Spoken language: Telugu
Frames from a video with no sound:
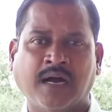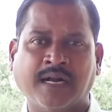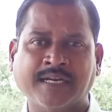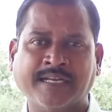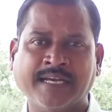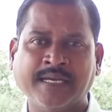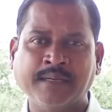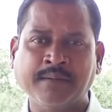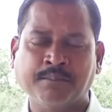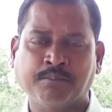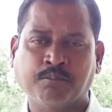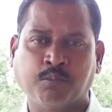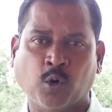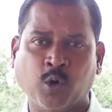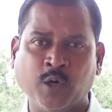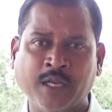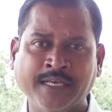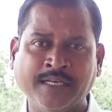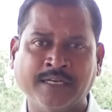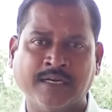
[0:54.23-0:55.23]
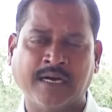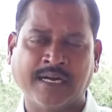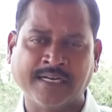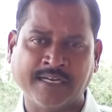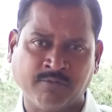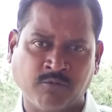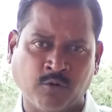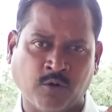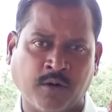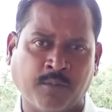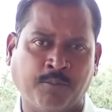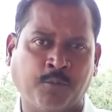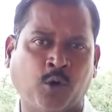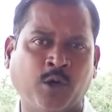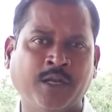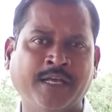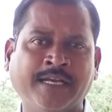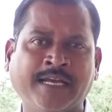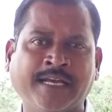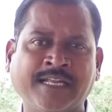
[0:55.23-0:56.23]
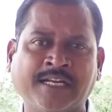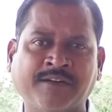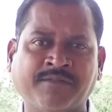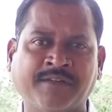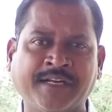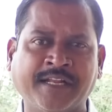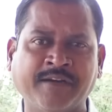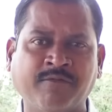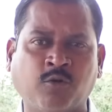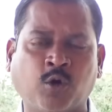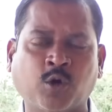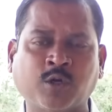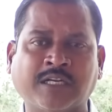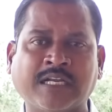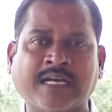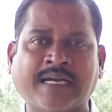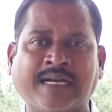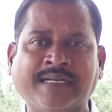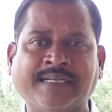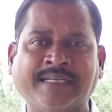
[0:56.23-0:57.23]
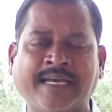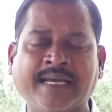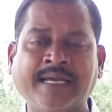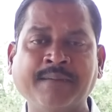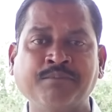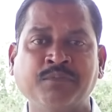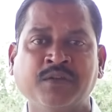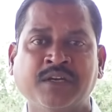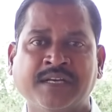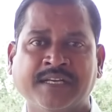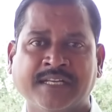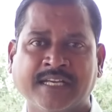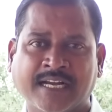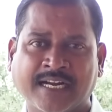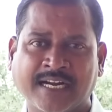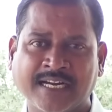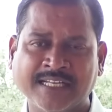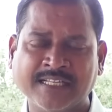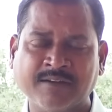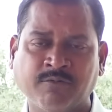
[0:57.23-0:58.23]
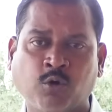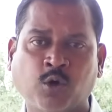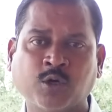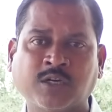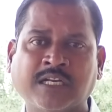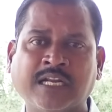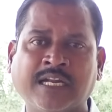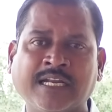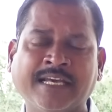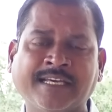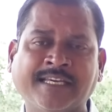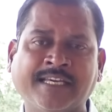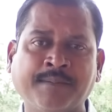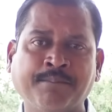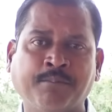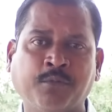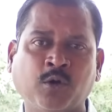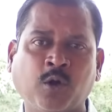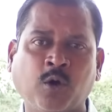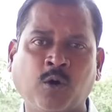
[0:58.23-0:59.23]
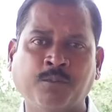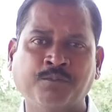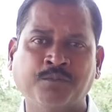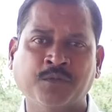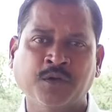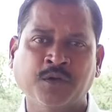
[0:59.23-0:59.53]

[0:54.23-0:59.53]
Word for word: అంటే పోలింగ్ అంటే పోలింగ్ అయినటువంటి ఓట్ల కంటే ఎక్కడైతే ఓట్ల లెక్కింపులో